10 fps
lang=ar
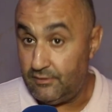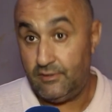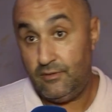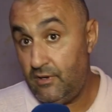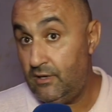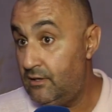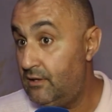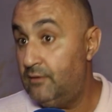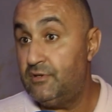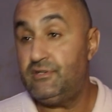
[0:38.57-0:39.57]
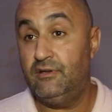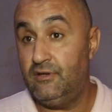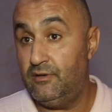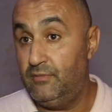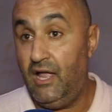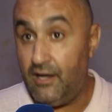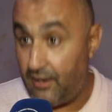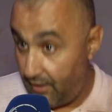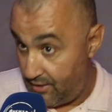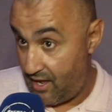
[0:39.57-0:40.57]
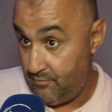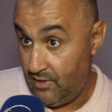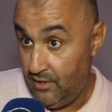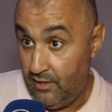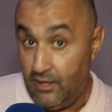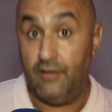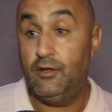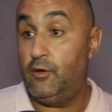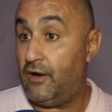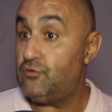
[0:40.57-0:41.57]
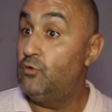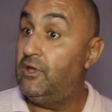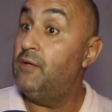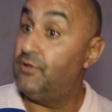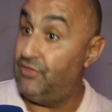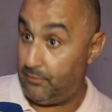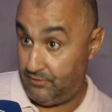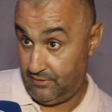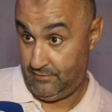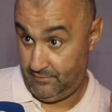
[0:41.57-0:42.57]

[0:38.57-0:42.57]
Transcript: دابا باش من حق الراي العام انه يعرف شنو كاين بالضبط